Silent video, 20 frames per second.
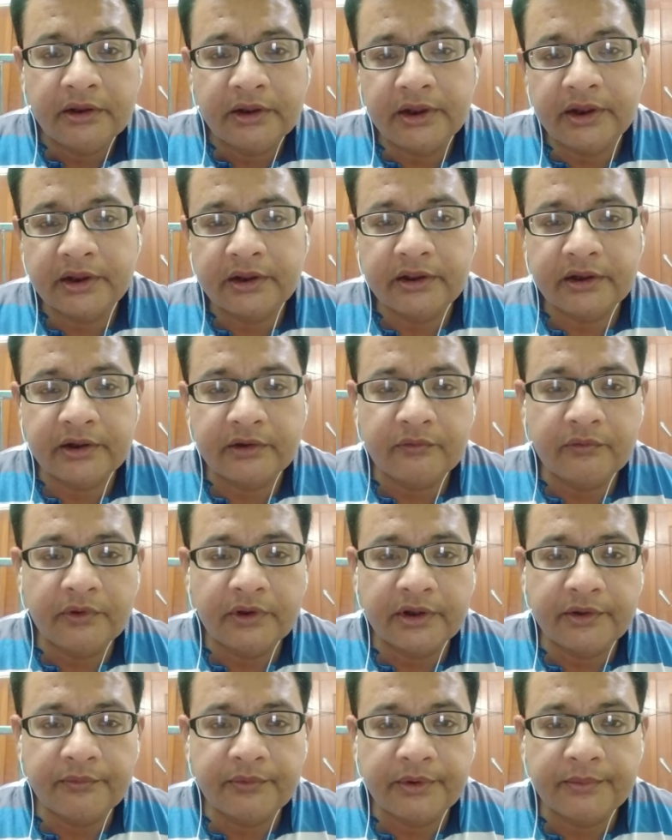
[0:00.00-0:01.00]
एक
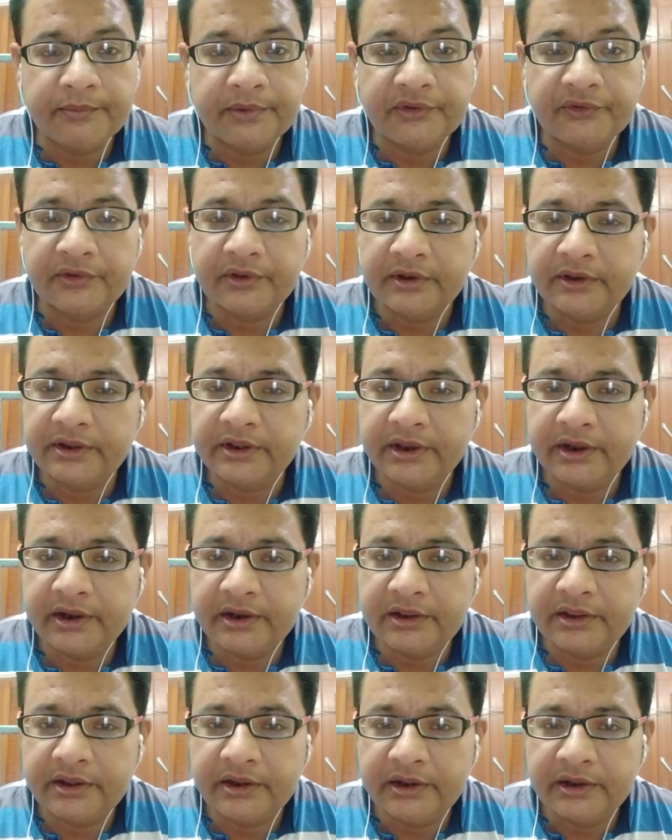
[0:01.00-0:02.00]
रेगुलर वे में चलती
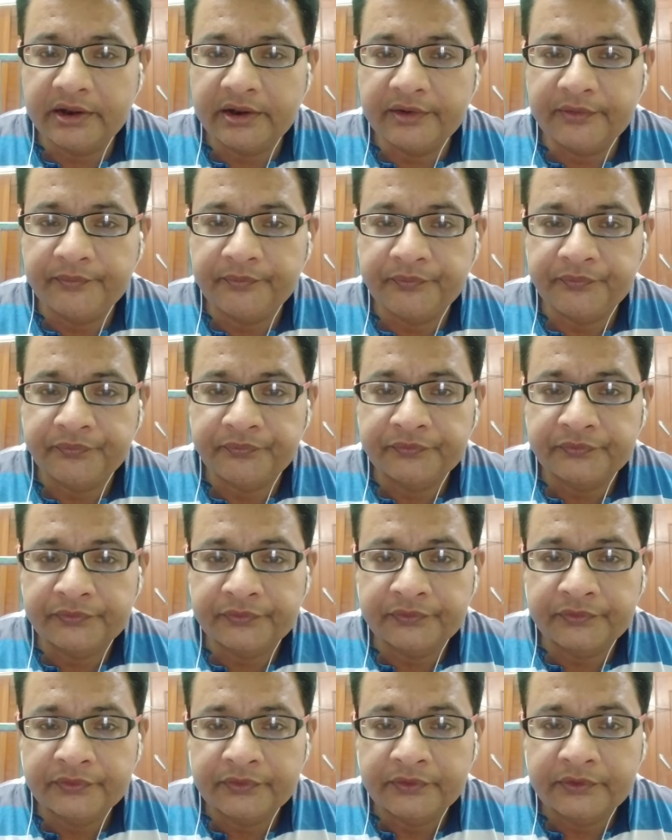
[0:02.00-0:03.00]
रहती है
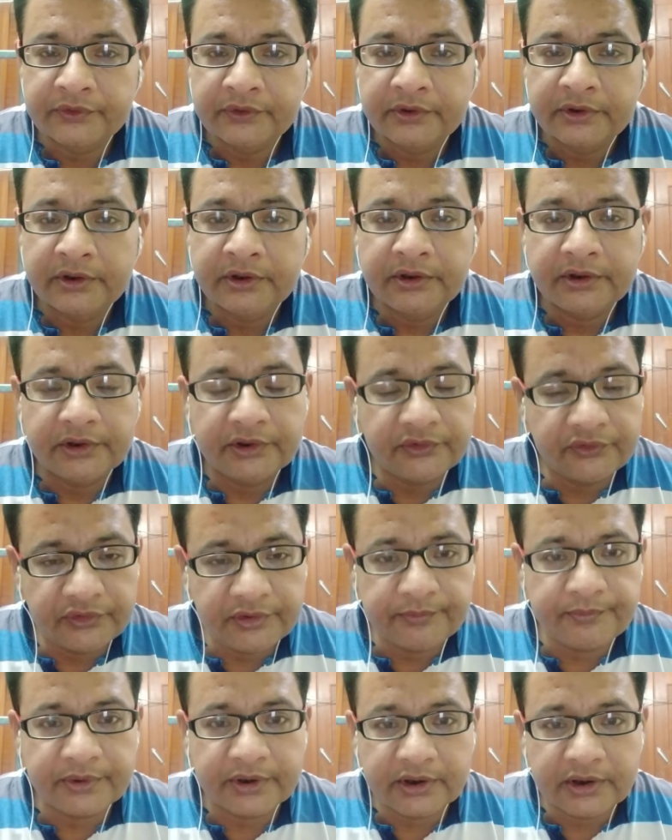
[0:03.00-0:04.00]

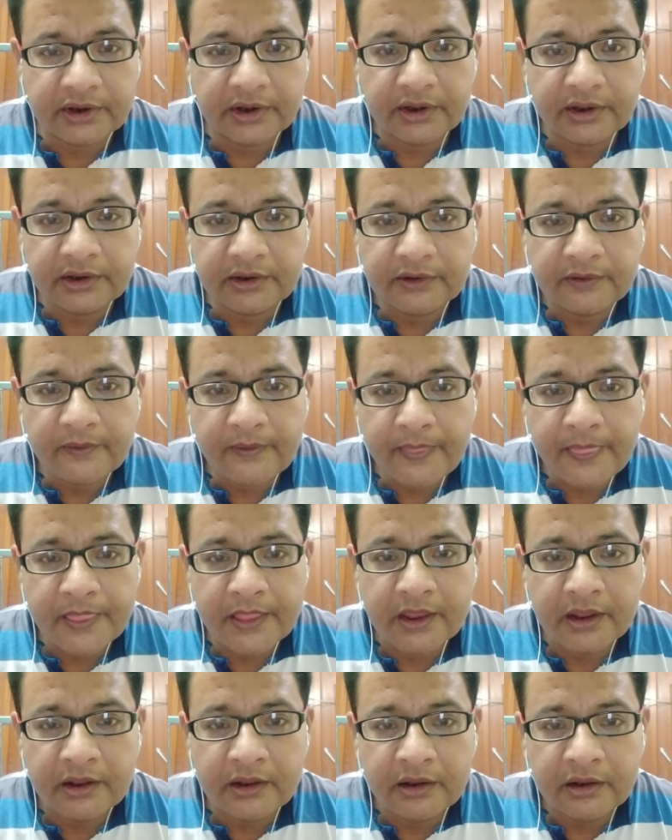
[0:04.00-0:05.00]
इसी प्रकार
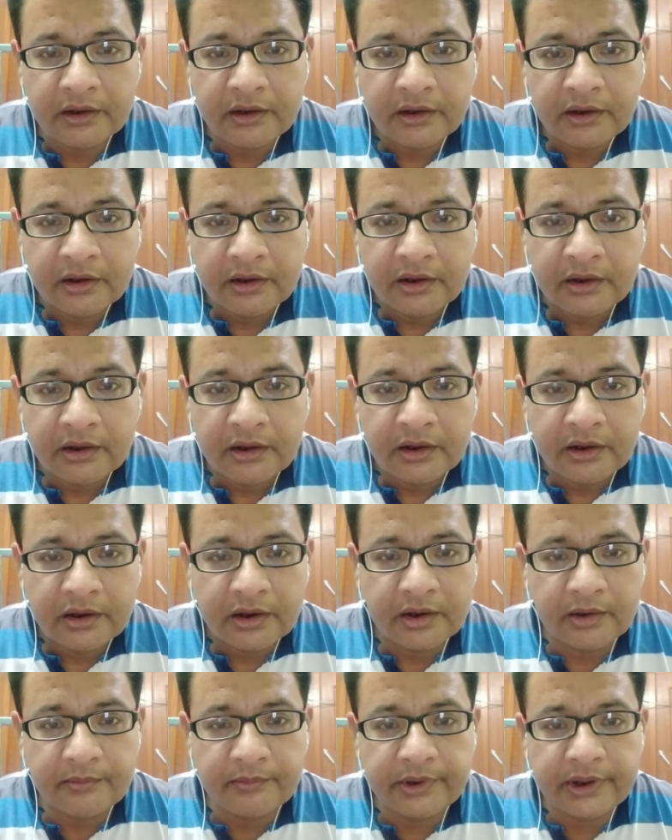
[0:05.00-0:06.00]

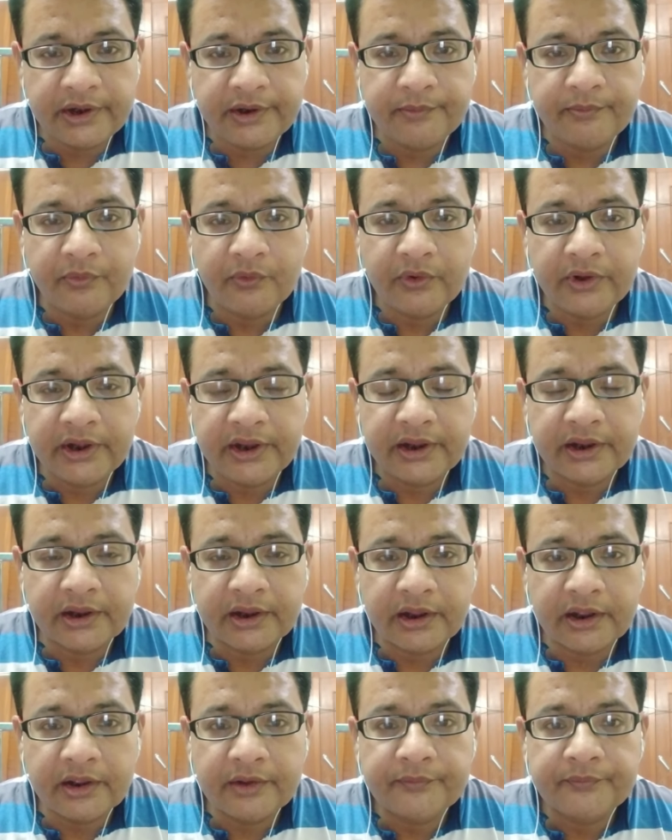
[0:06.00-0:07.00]
हमारी बॉडी
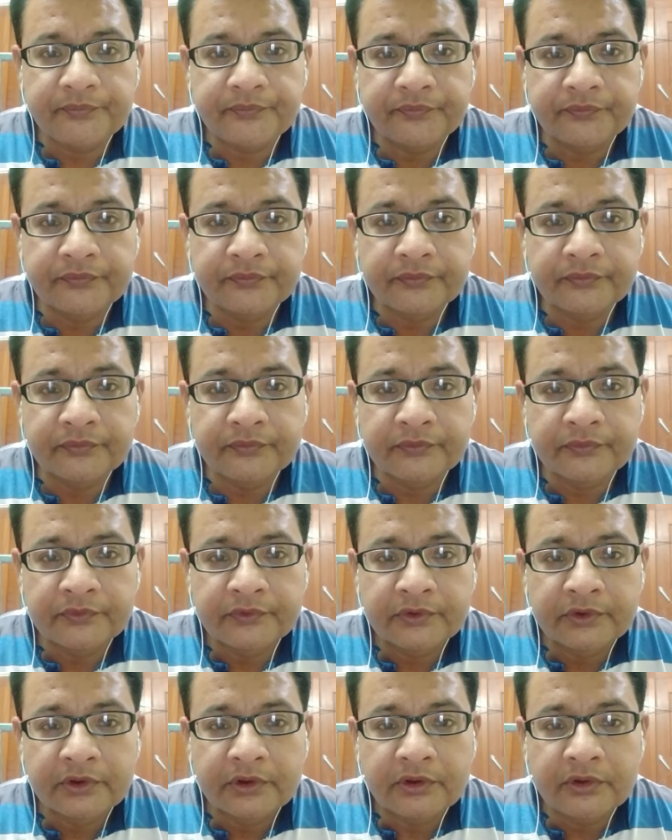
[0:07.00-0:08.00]
का
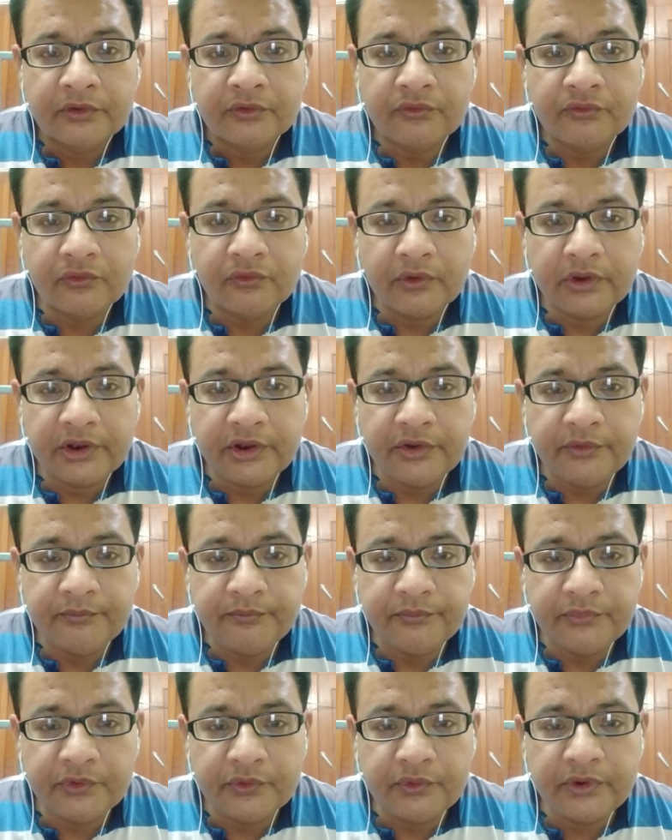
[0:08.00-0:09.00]
जो
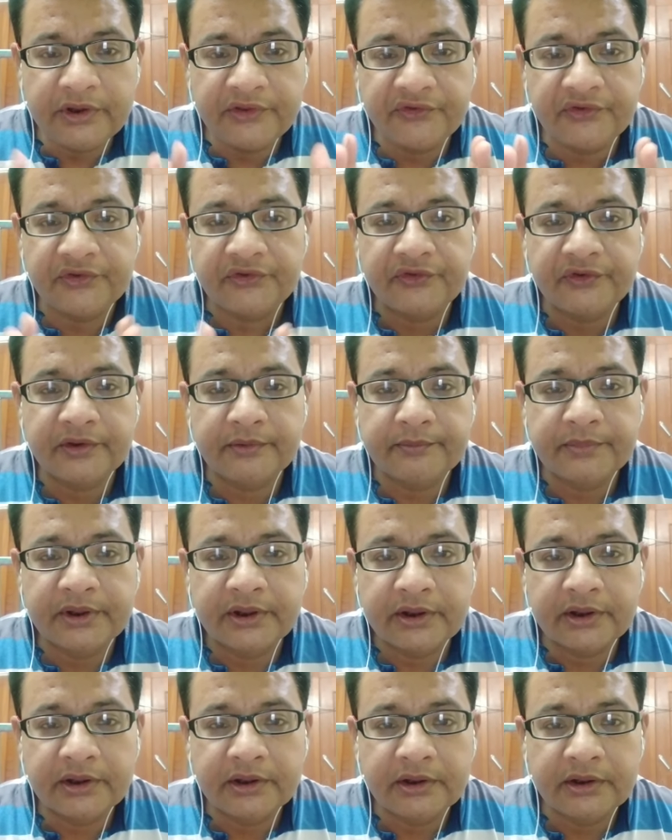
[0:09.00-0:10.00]
इम्यून सिस्टम
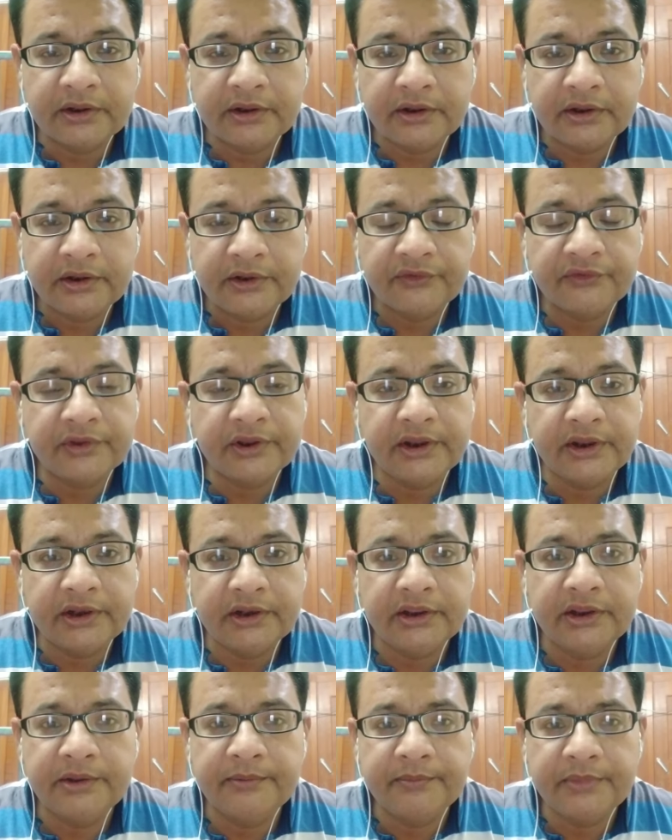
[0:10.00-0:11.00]
है इसे
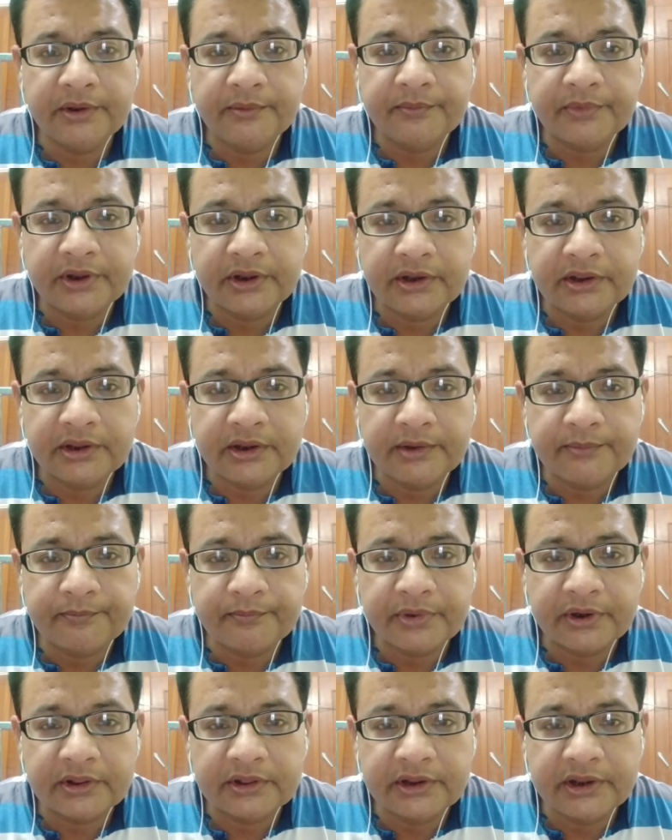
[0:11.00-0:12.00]
हिंदी में हम कहते
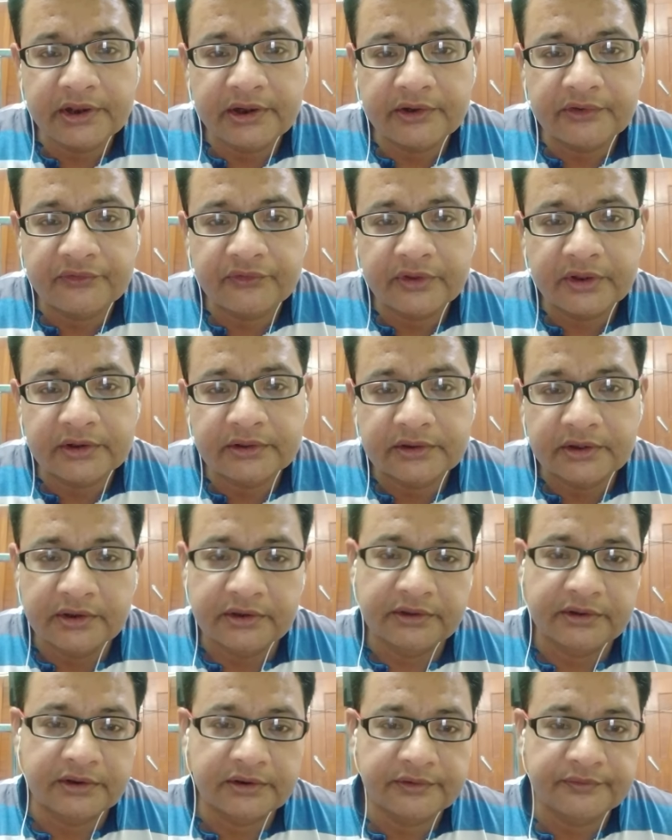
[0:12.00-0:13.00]
हैं प्रतिरक्षा
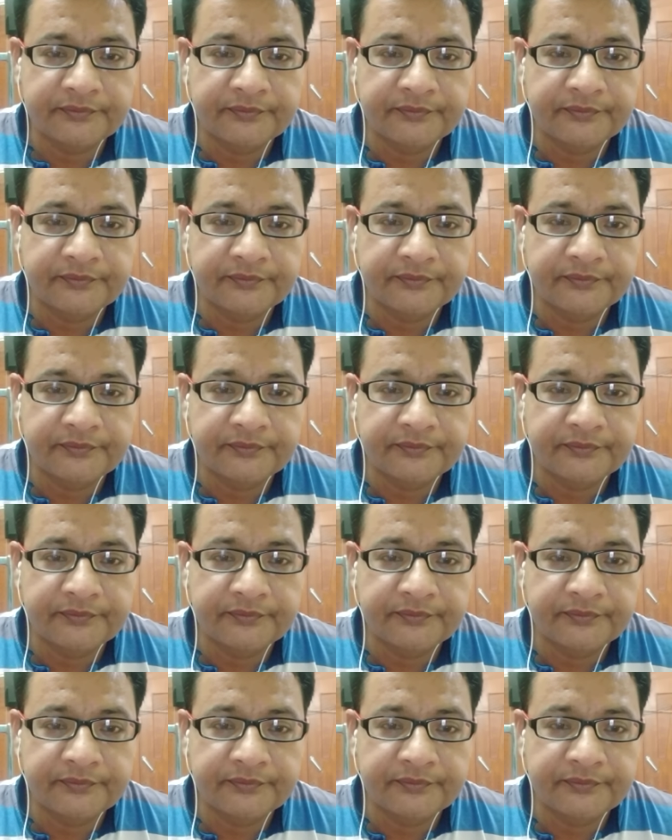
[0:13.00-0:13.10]
तंत्र